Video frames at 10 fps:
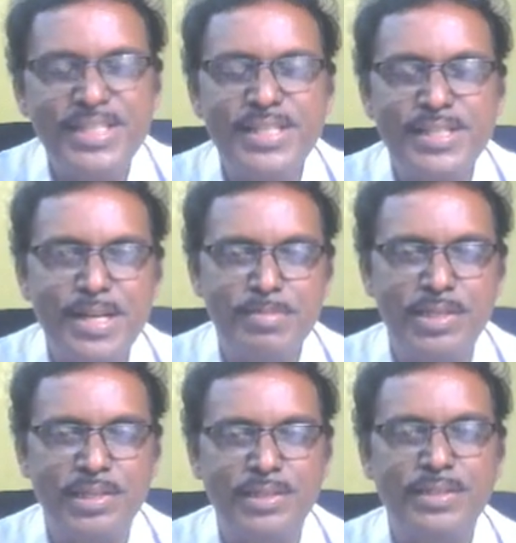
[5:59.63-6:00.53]
చేసామో
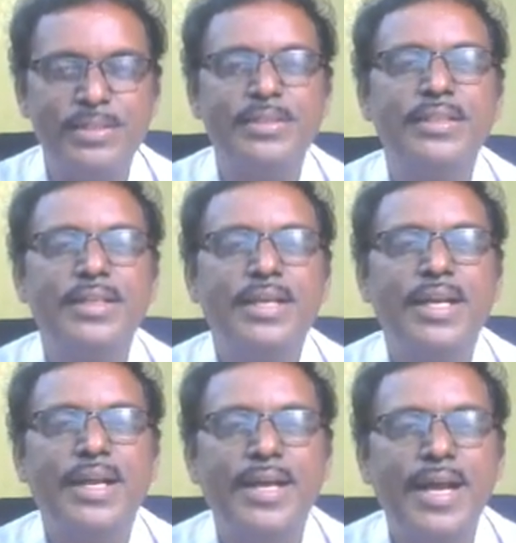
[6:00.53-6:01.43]

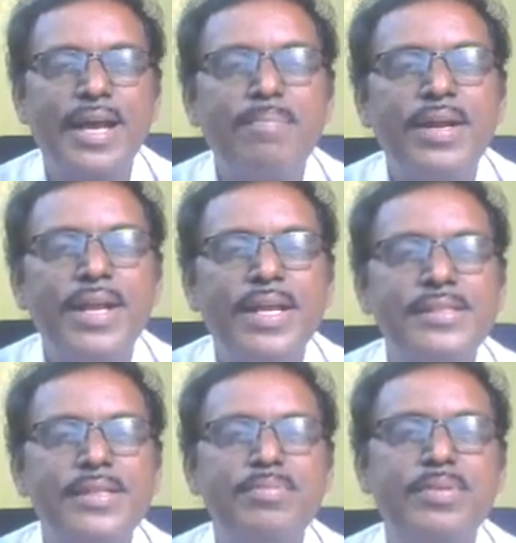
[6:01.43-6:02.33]
కార్బన్
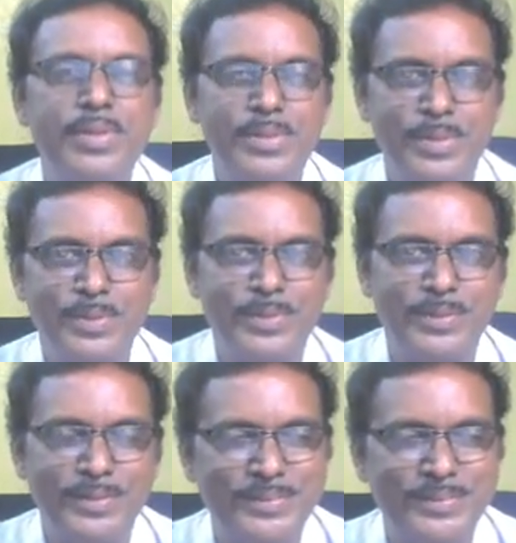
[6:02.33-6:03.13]
డైఆక్సైడ్ ప్రొడ్యూస్ అవుతుంది